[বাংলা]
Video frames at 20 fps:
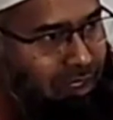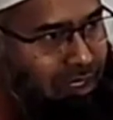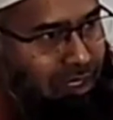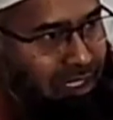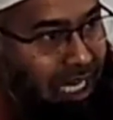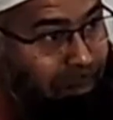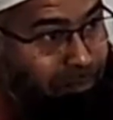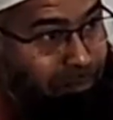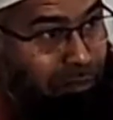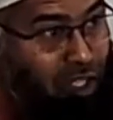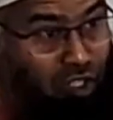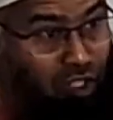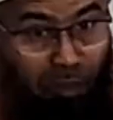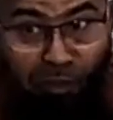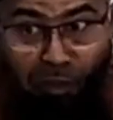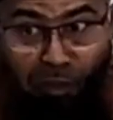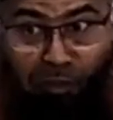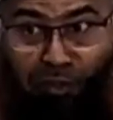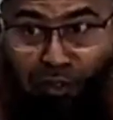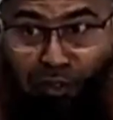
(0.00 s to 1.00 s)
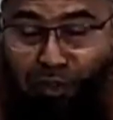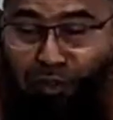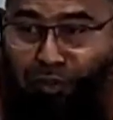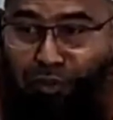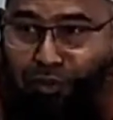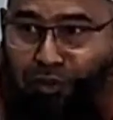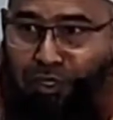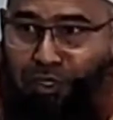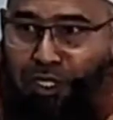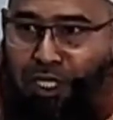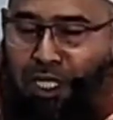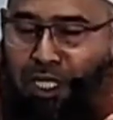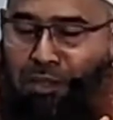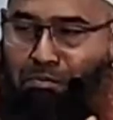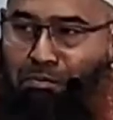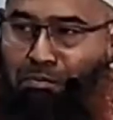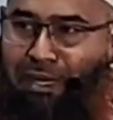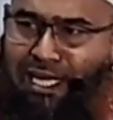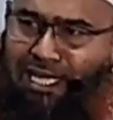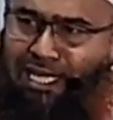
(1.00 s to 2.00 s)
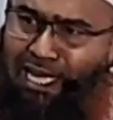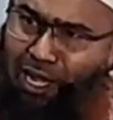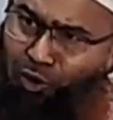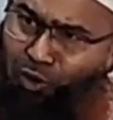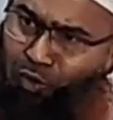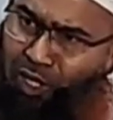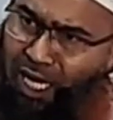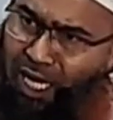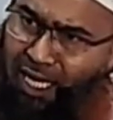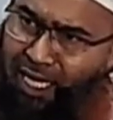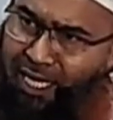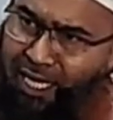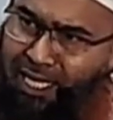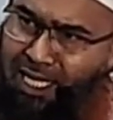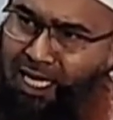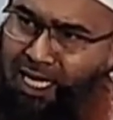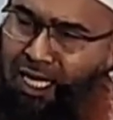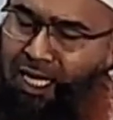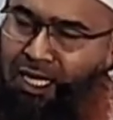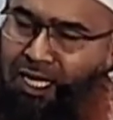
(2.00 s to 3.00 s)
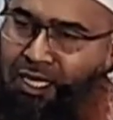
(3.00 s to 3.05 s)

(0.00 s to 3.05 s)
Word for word: সাবধানতা অবলম্বন করো মাইয়াকুল আলাইয়া